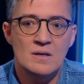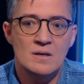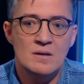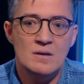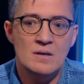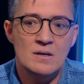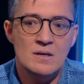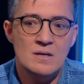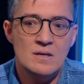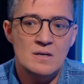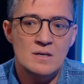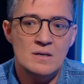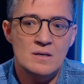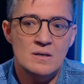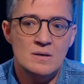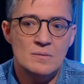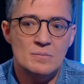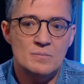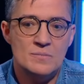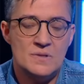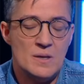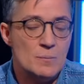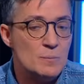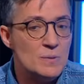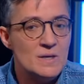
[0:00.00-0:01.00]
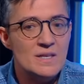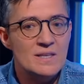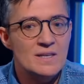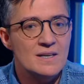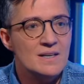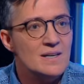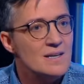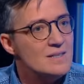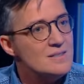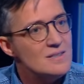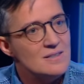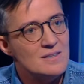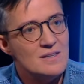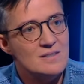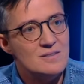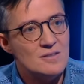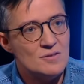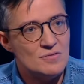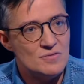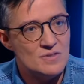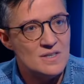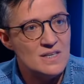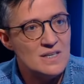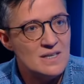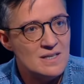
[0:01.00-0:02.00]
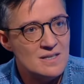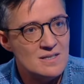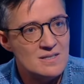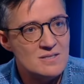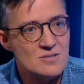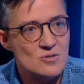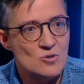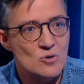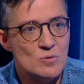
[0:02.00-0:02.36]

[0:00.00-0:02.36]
eh, te piden que te identifiques